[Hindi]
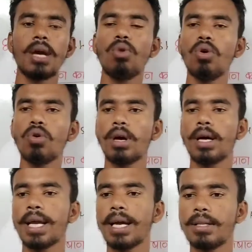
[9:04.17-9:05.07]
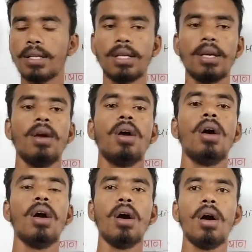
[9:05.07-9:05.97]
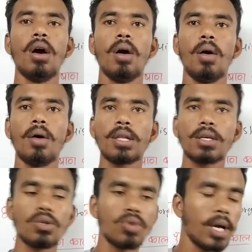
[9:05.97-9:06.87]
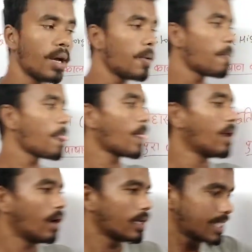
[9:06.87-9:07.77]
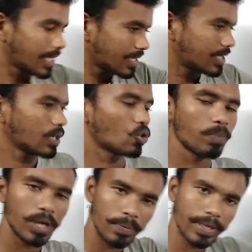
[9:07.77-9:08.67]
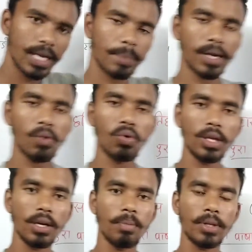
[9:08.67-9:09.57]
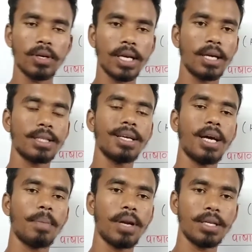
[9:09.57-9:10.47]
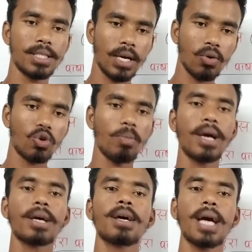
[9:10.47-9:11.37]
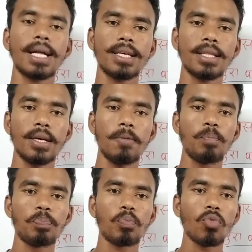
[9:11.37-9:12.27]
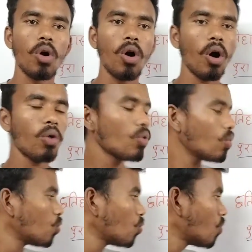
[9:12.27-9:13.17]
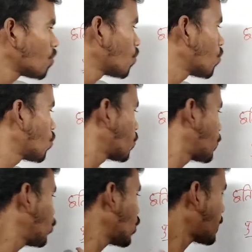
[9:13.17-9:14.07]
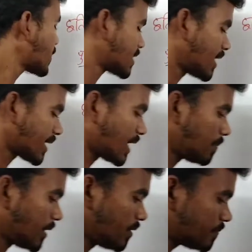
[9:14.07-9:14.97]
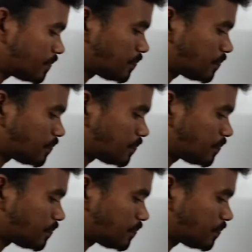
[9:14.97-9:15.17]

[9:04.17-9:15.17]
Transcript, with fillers: तो सलाह वो लोग क्या करते थे मतलब ससुरा जाते थे घूमने फिरने अपना उधर मतलब क्या करते अपना जानवर को मार कर खाते थे और पूरा पाषाण काल में